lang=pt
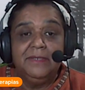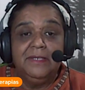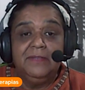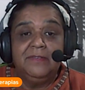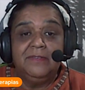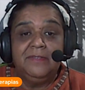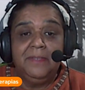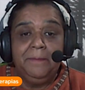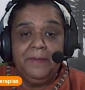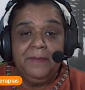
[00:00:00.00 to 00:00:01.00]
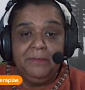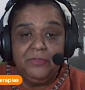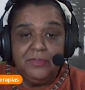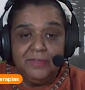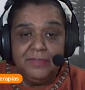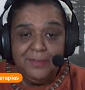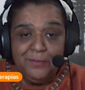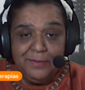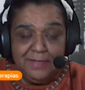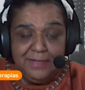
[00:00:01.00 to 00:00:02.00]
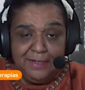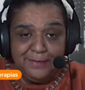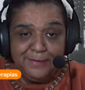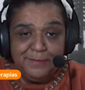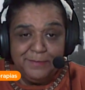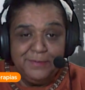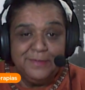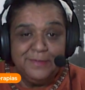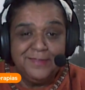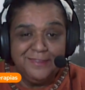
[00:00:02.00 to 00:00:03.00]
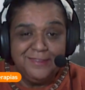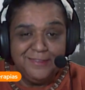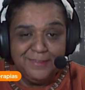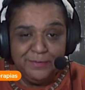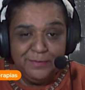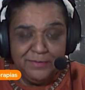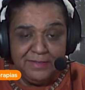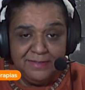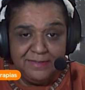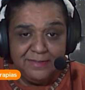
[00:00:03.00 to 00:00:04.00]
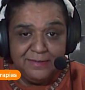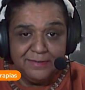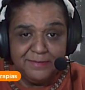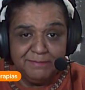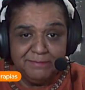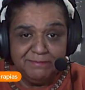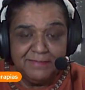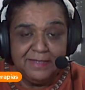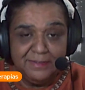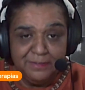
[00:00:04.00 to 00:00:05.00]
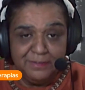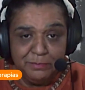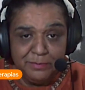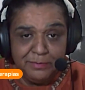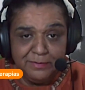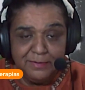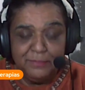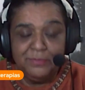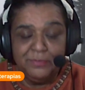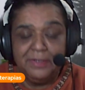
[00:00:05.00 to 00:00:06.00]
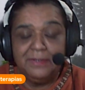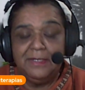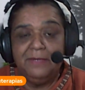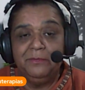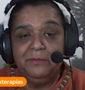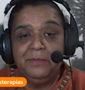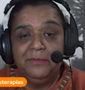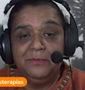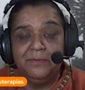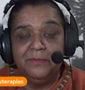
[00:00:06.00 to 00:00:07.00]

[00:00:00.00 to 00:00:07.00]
se permitir ser cuidado, que muitas vezes a gente não faz isso. Né? Então, por isso que eu falo que é número um.